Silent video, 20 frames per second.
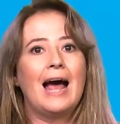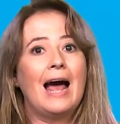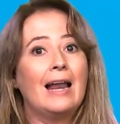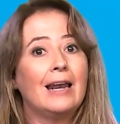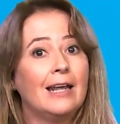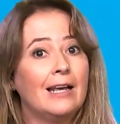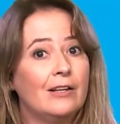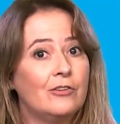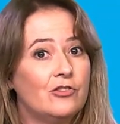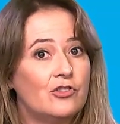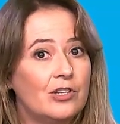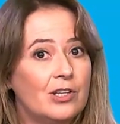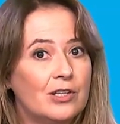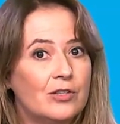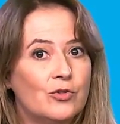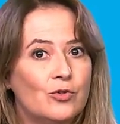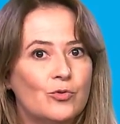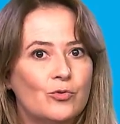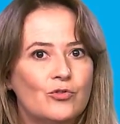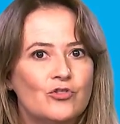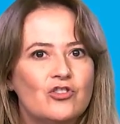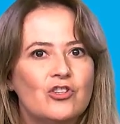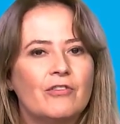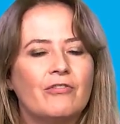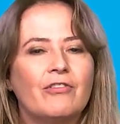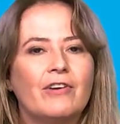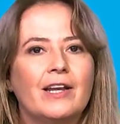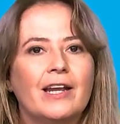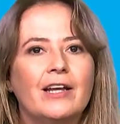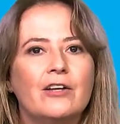Além disso,
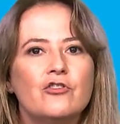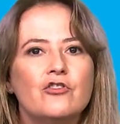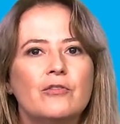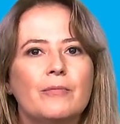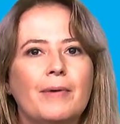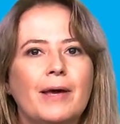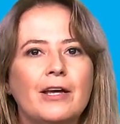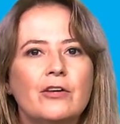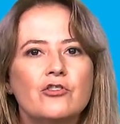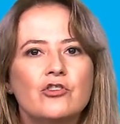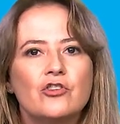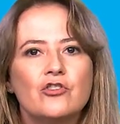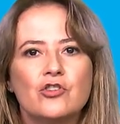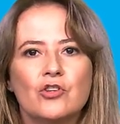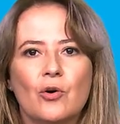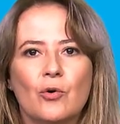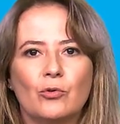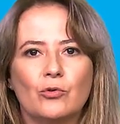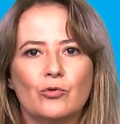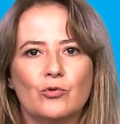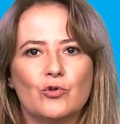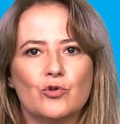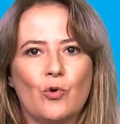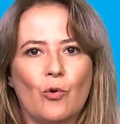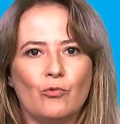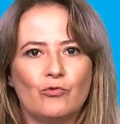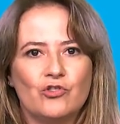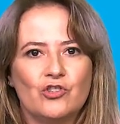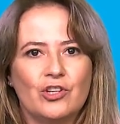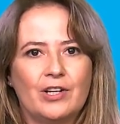diferentemente de outros
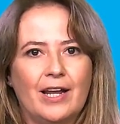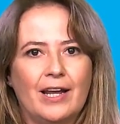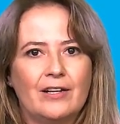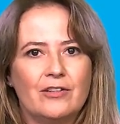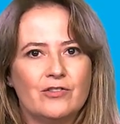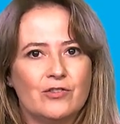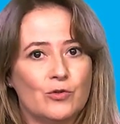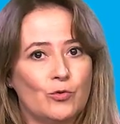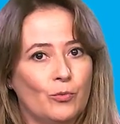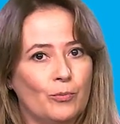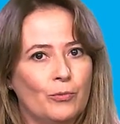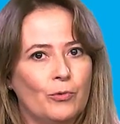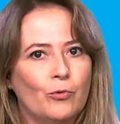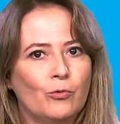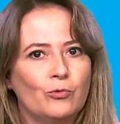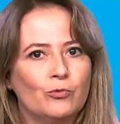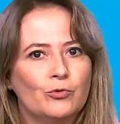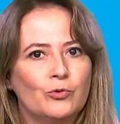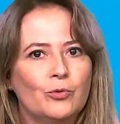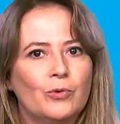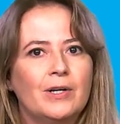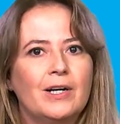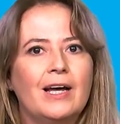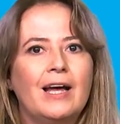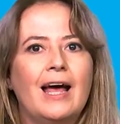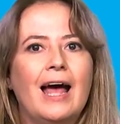continentes do mundo,